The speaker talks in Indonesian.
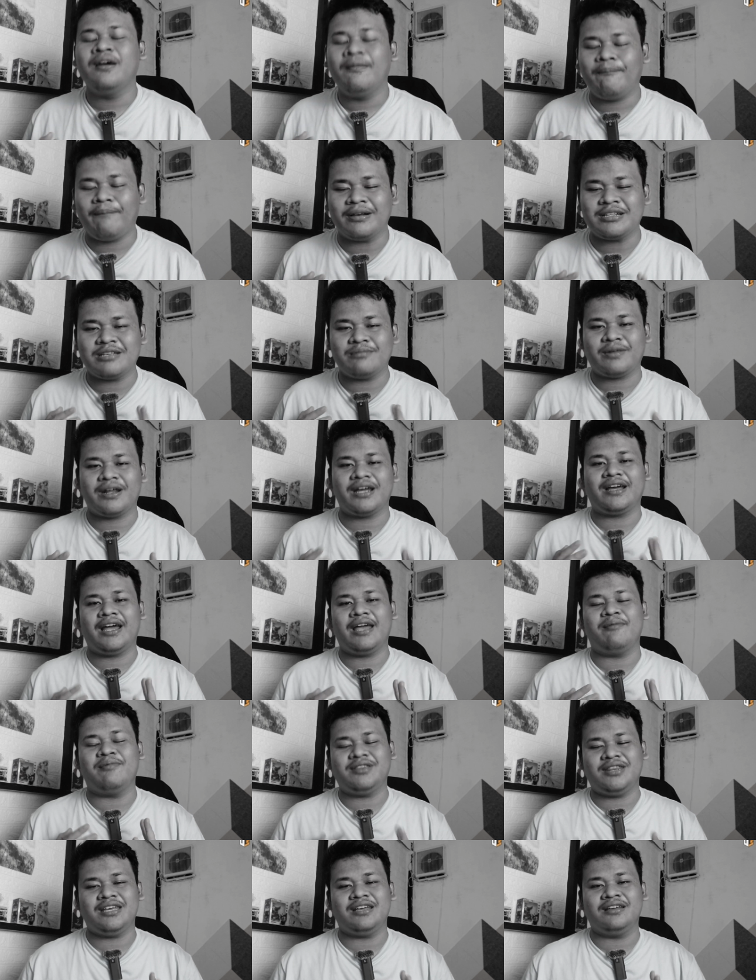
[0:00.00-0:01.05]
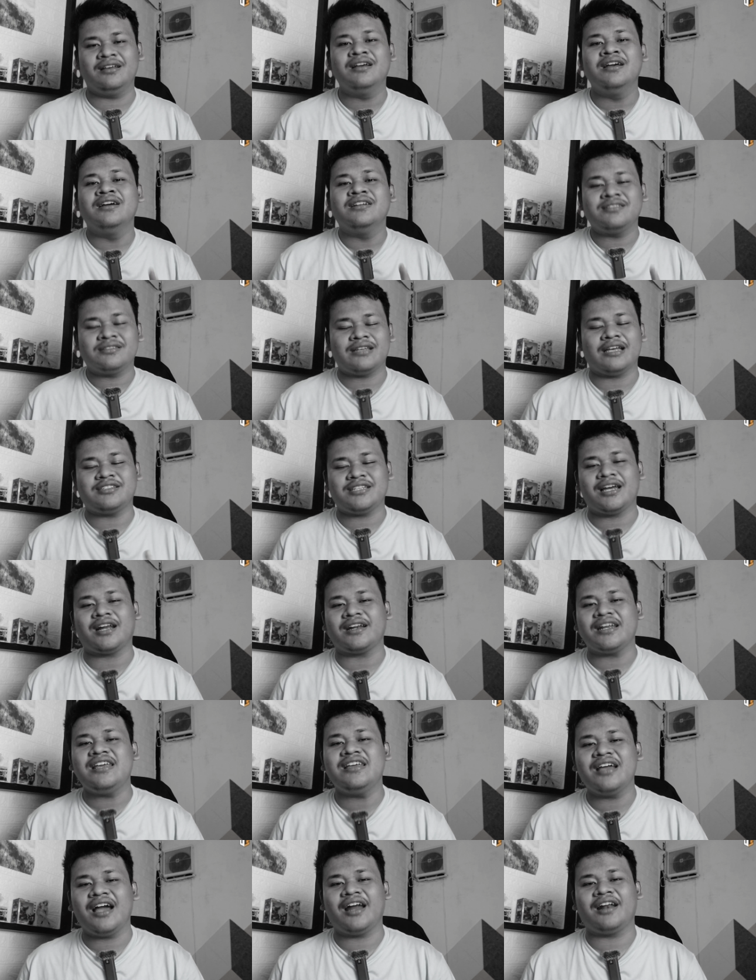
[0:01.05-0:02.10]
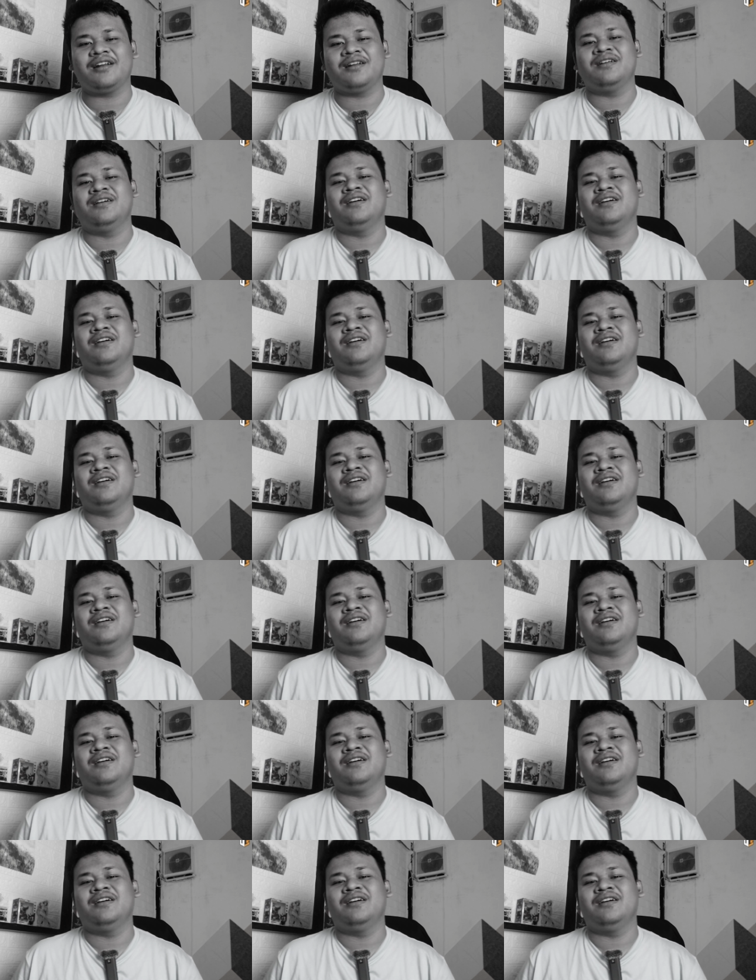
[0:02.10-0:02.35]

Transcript: Pasti mereka yang penting sesnya ringan,